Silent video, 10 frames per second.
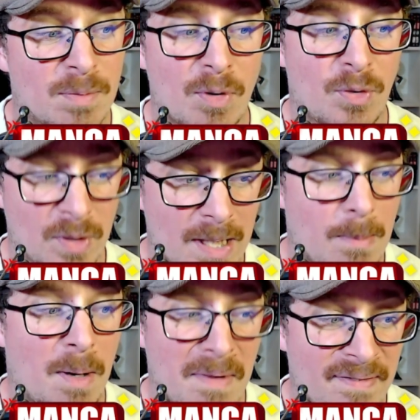Je pense
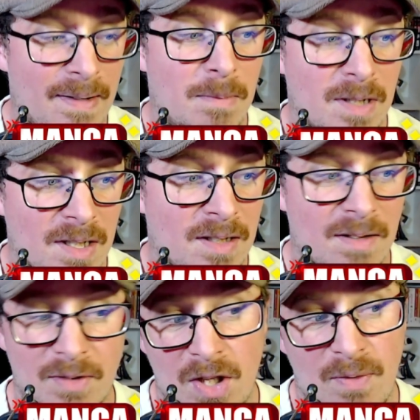notamment à ma femme,
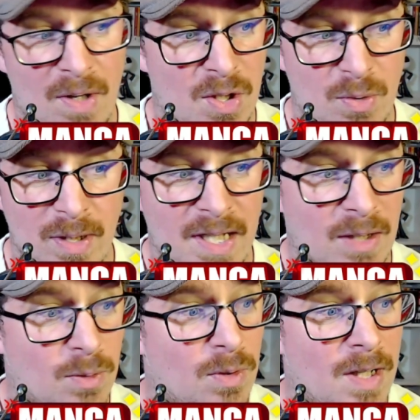ça lui fera un joli
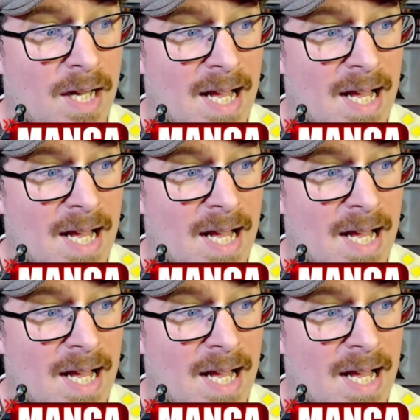cadeau.